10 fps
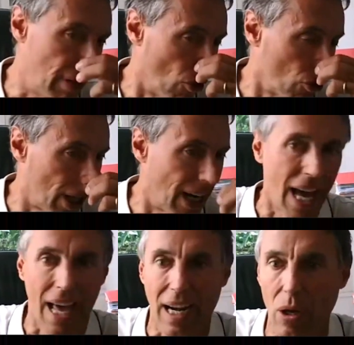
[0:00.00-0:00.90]

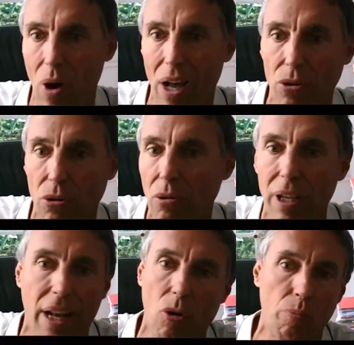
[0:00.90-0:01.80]
allontanarle quando non gli
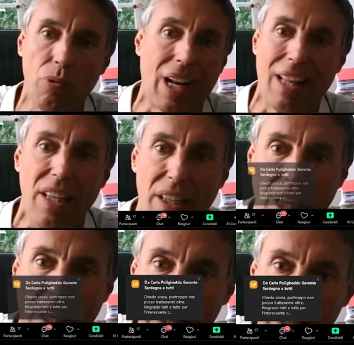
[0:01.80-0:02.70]
erano più
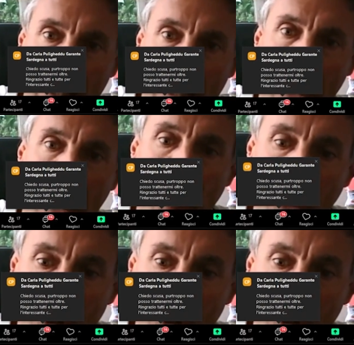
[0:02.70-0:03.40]
gradite. E